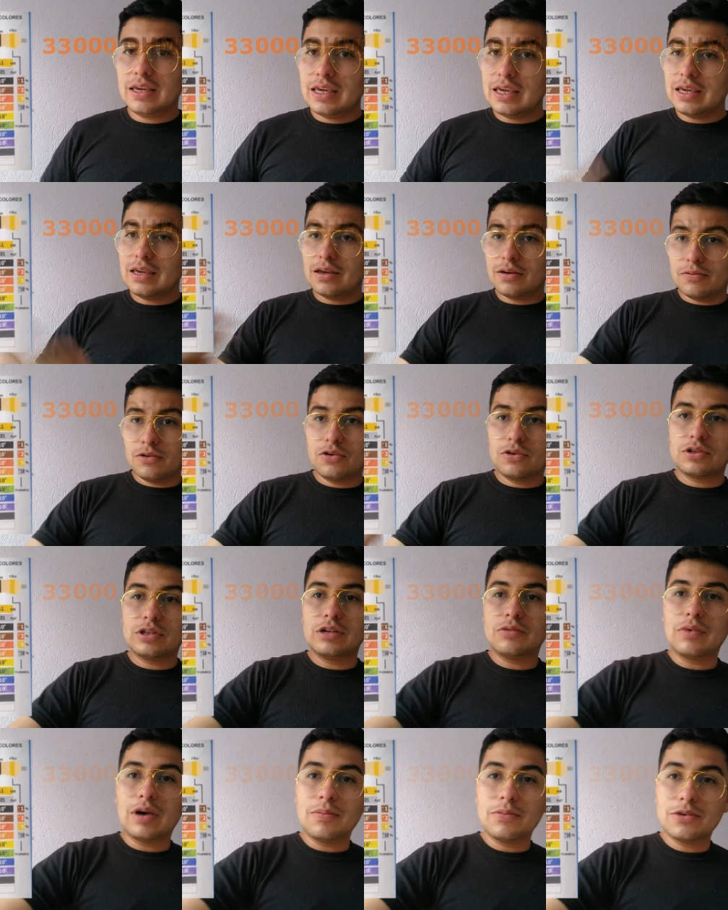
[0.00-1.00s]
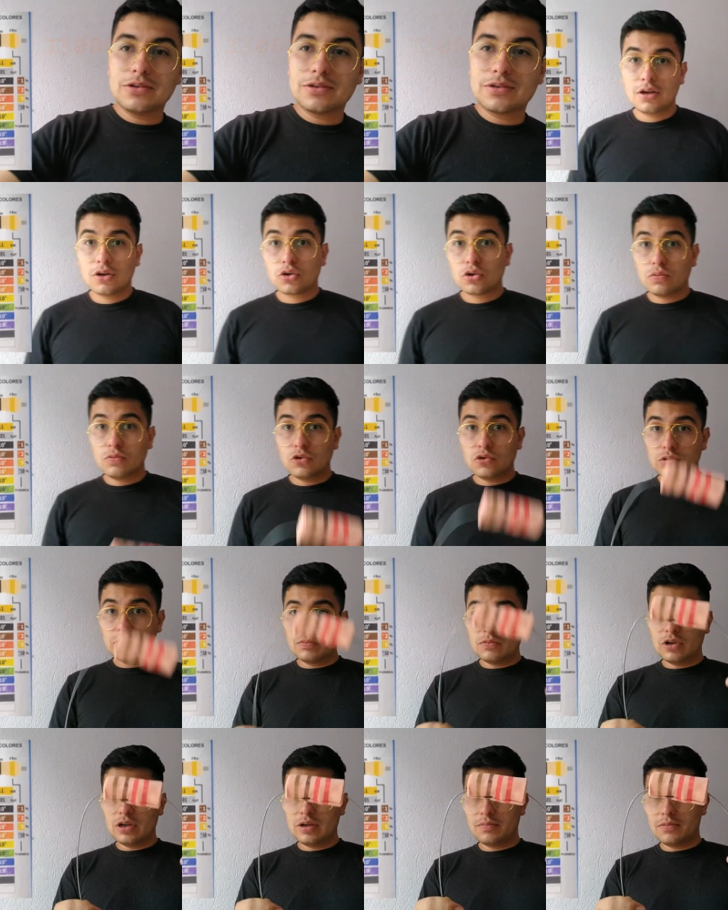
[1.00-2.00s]
y continuamos. Como
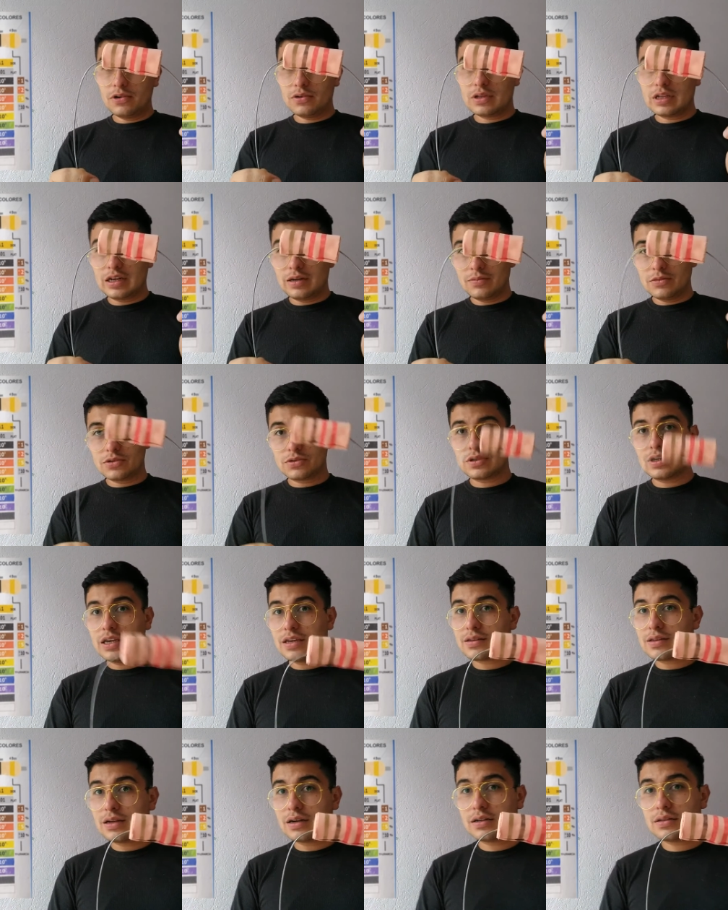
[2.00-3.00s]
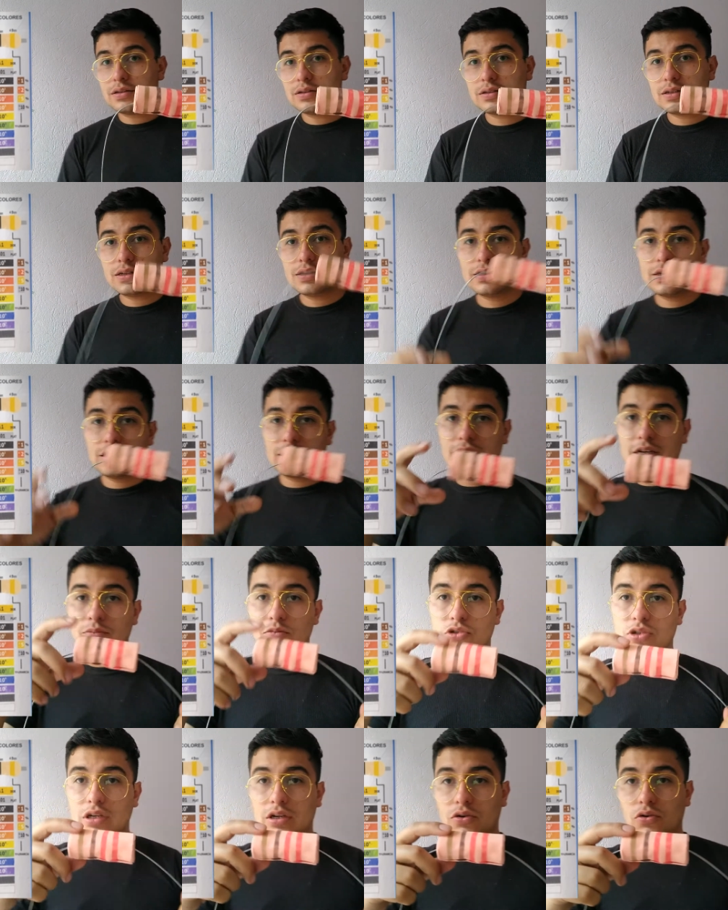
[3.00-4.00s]
último ejemplo tenemos esta resistencia,
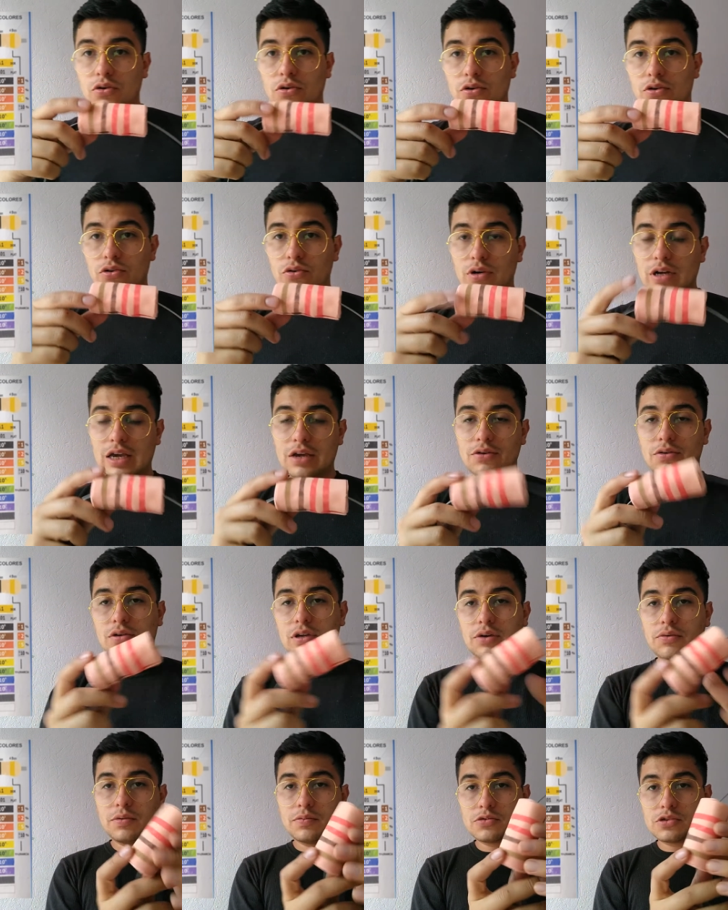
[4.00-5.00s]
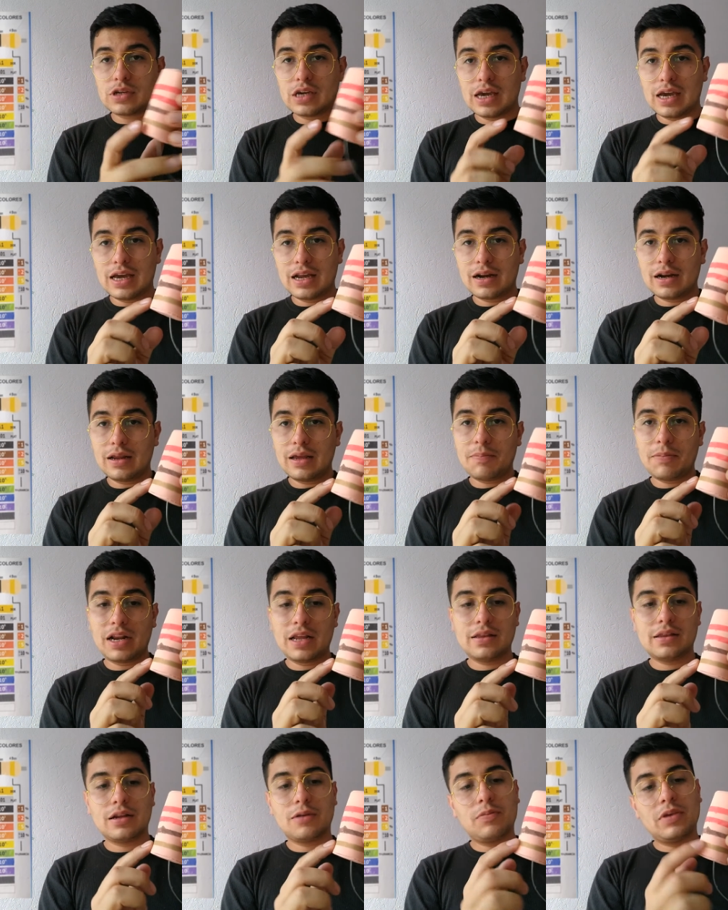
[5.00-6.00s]
tenemos el color dorado que vamos a dejar para
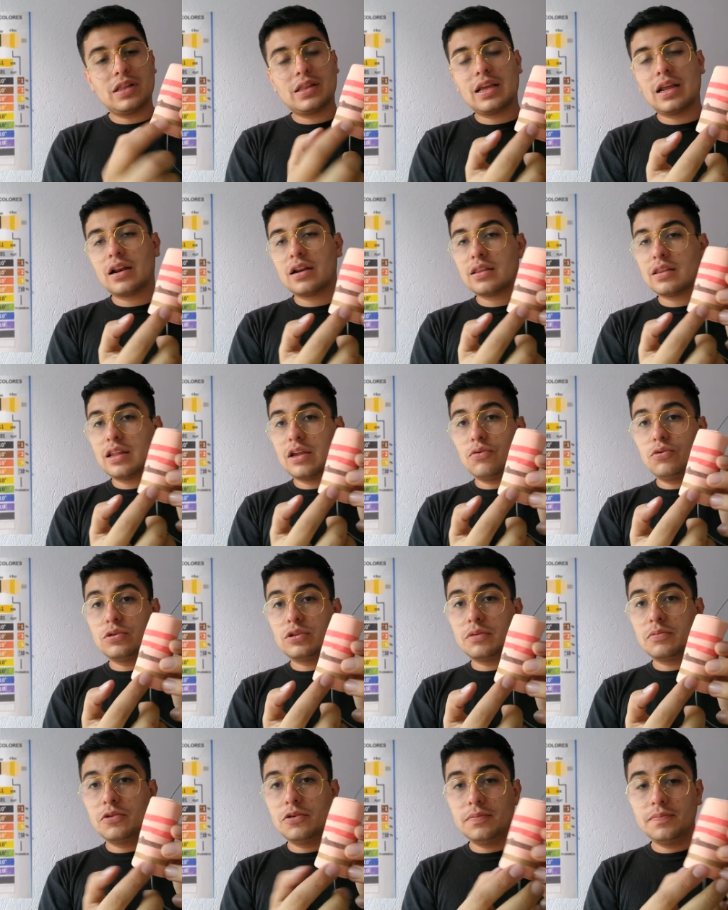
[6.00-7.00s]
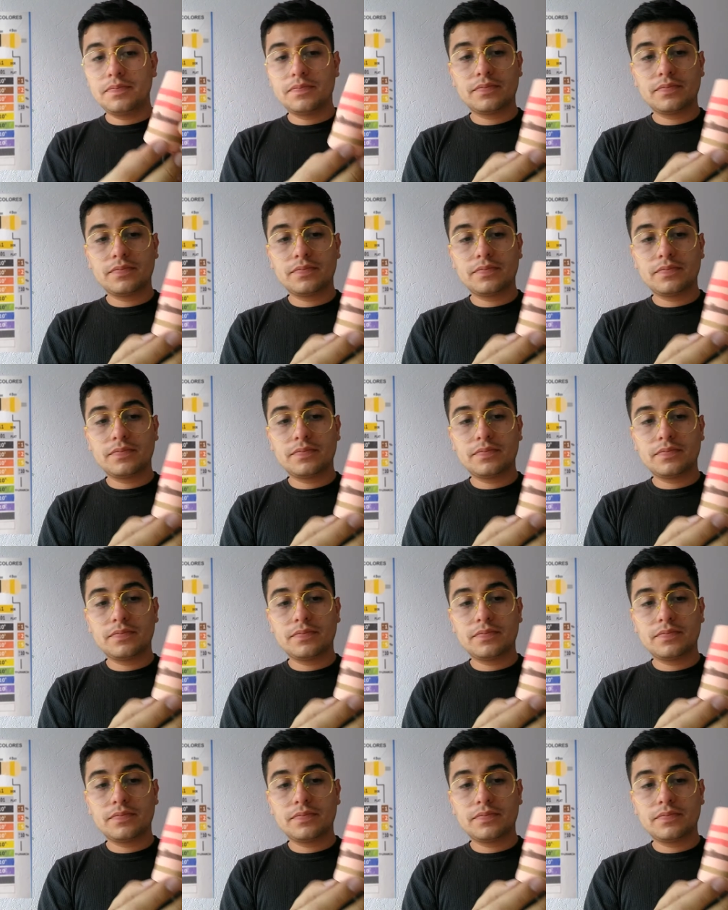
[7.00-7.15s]
interpretar de último,